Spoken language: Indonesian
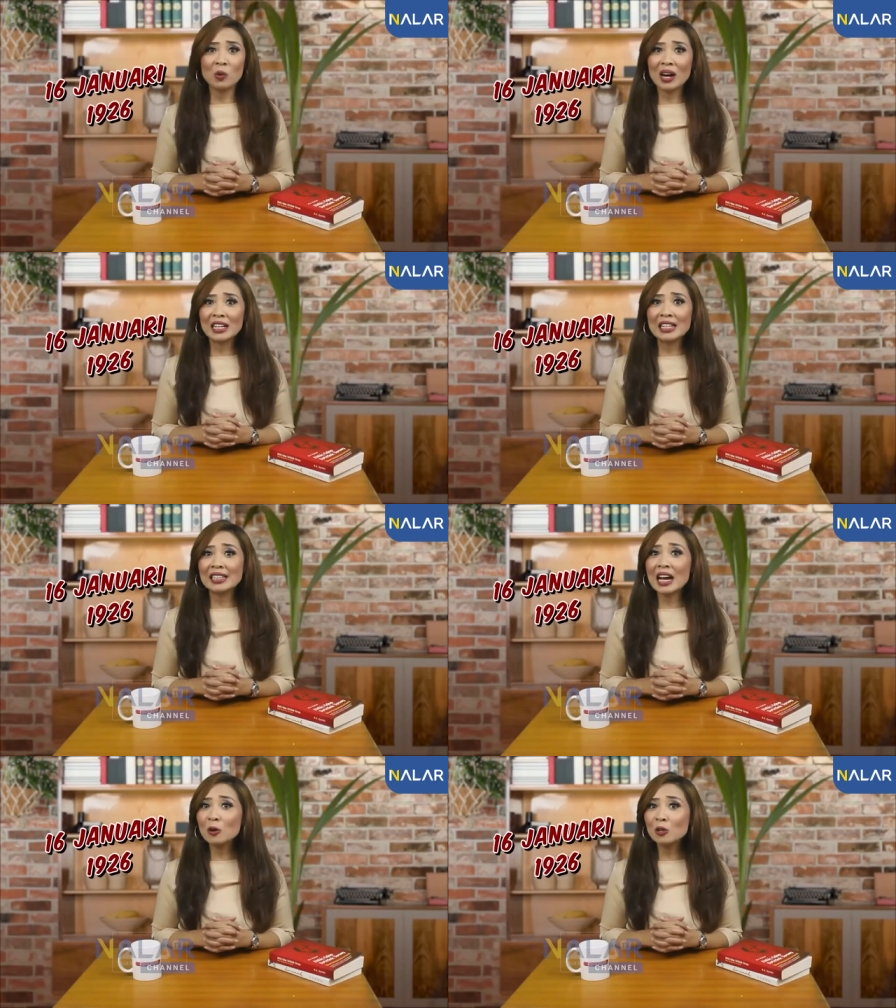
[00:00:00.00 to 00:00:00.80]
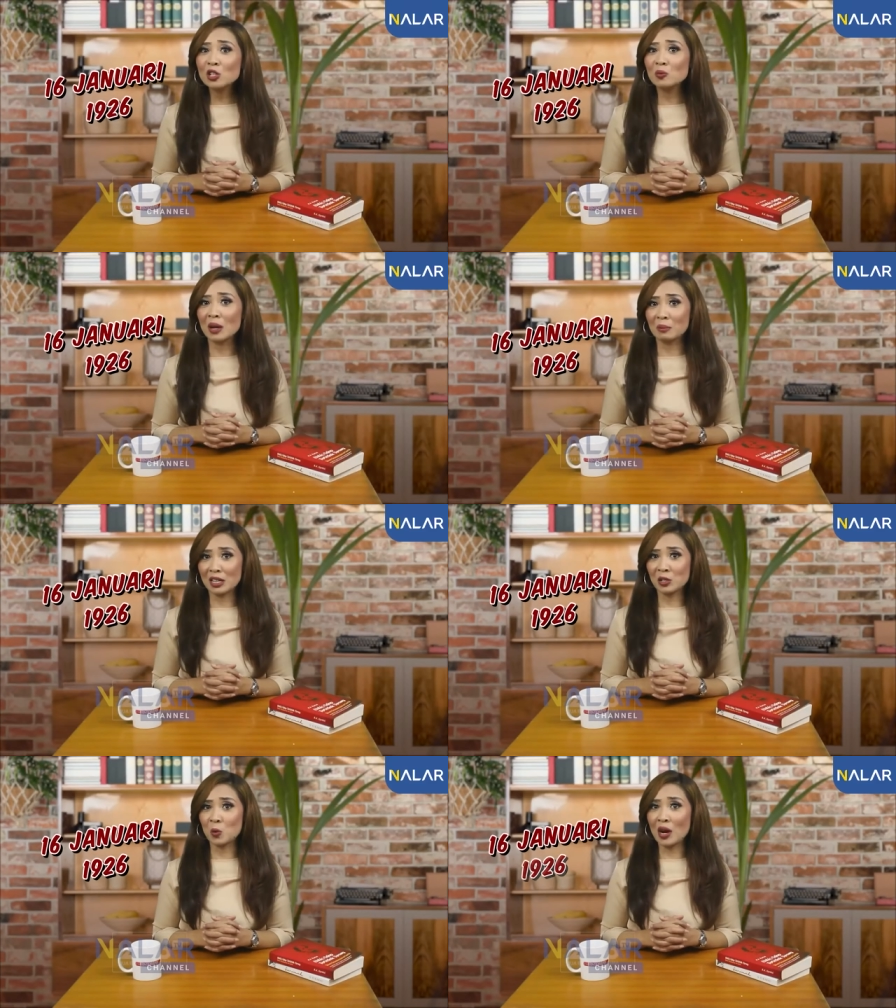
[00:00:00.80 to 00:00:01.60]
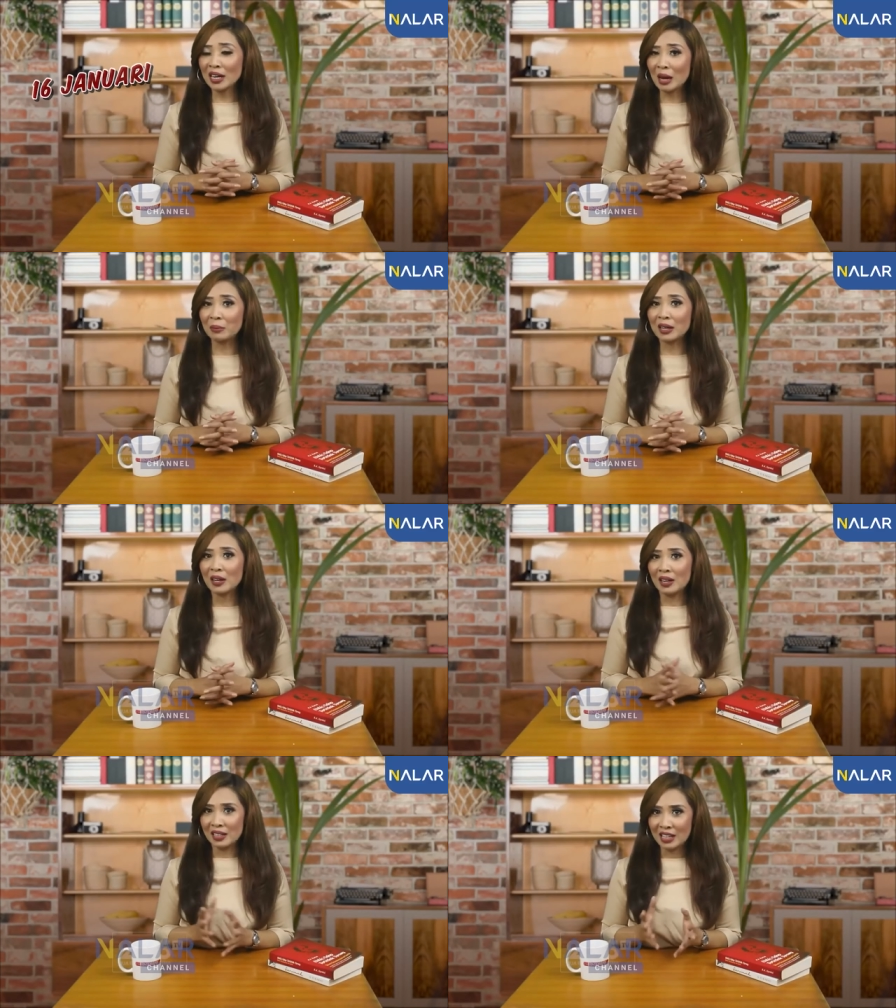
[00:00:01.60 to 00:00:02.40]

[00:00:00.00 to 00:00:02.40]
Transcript: Januari tahun 1926